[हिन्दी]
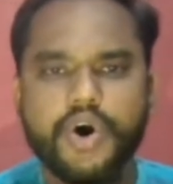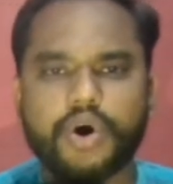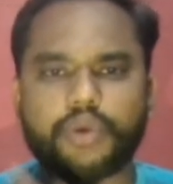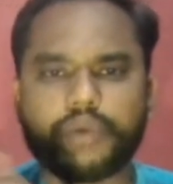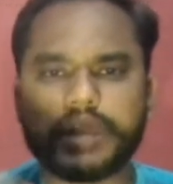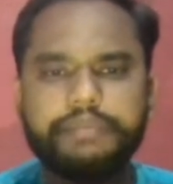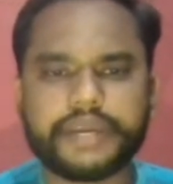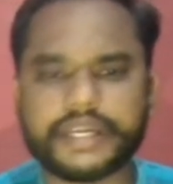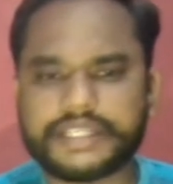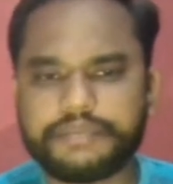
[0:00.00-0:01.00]
और वहीं
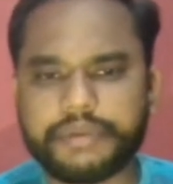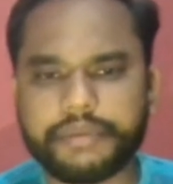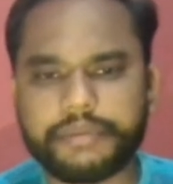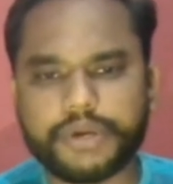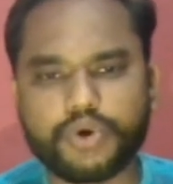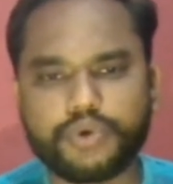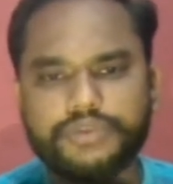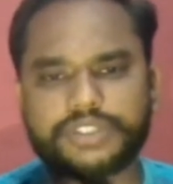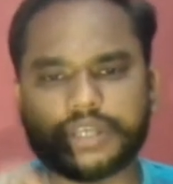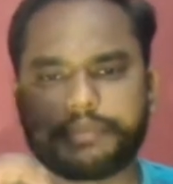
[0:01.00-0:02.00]
पे रिजिट पेमेंट में गुड
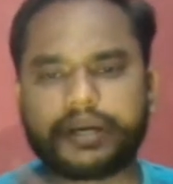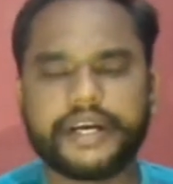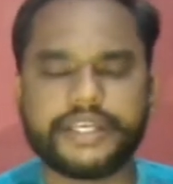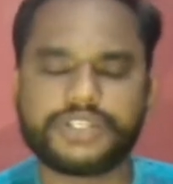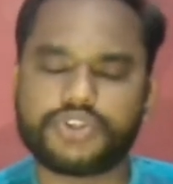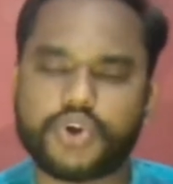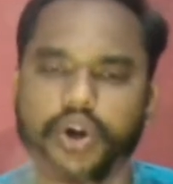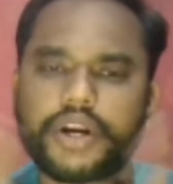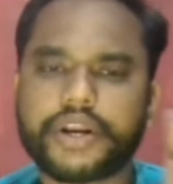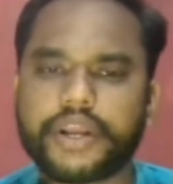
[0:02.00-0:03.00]
सबग्रेड इज
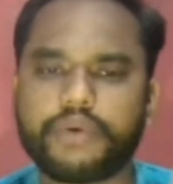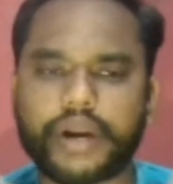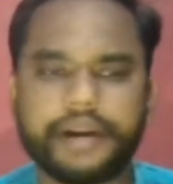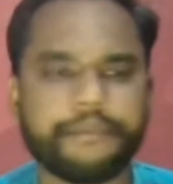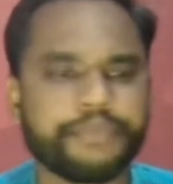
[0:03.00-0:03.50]
नॉट रिक्वायर्ड